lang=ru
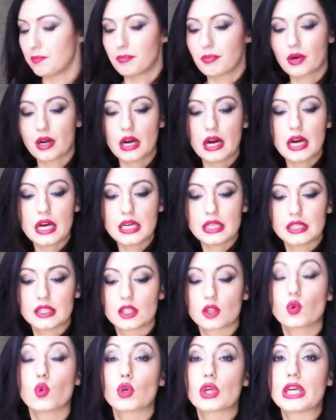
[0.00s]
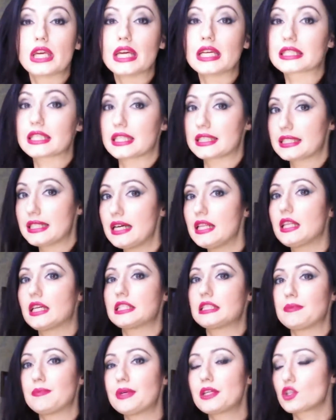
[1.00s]
Про руки я сказала,
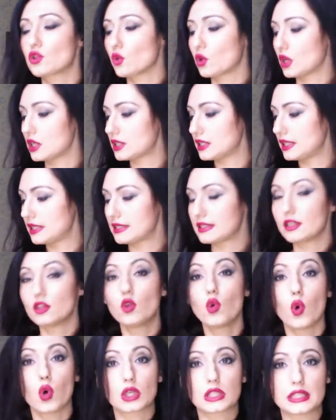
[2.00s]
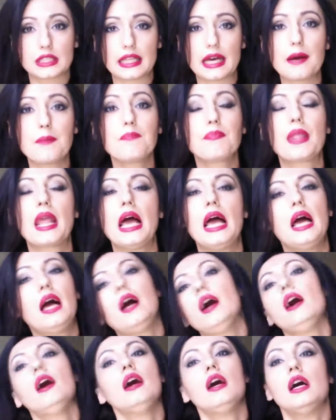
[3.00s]
а теперь что касается ногтей, да.
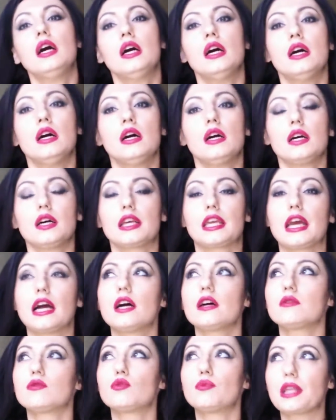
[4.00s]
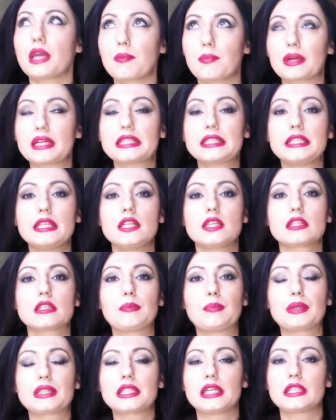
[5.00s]
Я, у меня просили
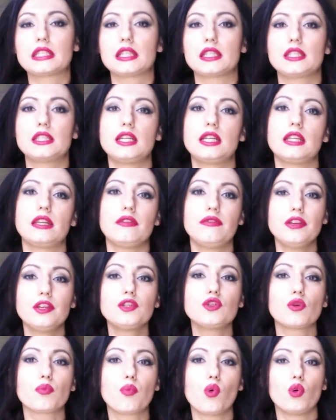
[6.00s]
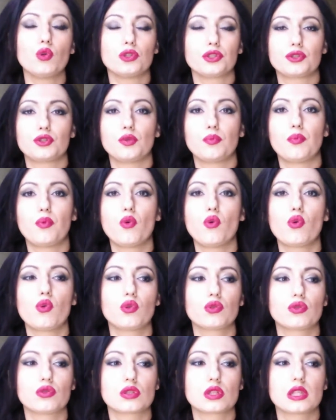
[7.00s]
записать отдельное видео полностью по
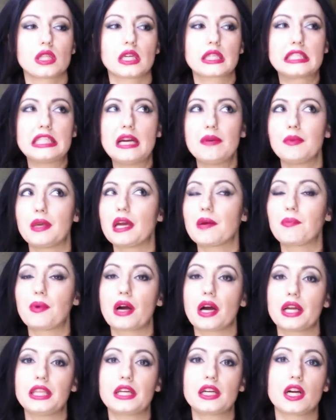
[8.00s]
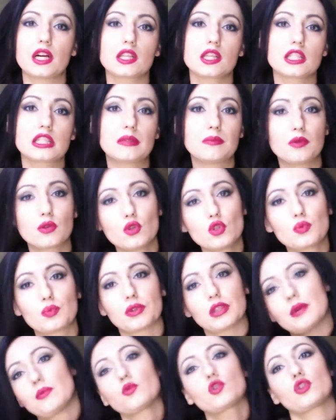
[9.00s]
уходу за ногтями, я пока никак не соберусь,
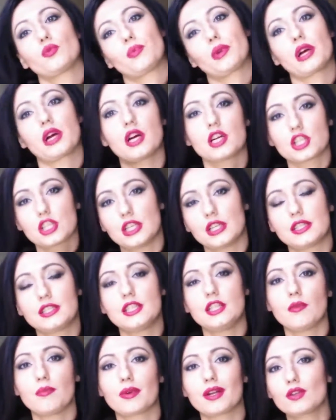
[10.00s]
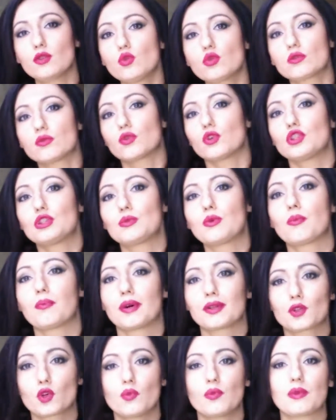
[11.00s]
потому что про каждый отдельный продукт вроде бы
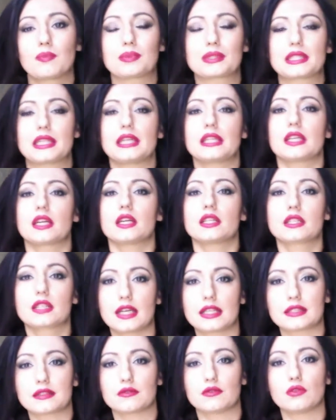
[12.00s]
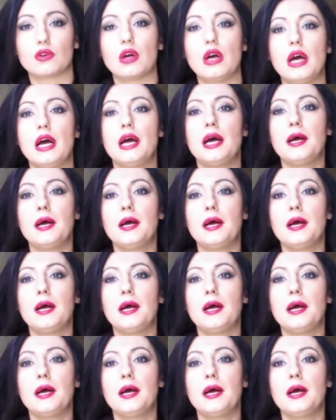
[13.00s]
подробно постоянно рассказываю.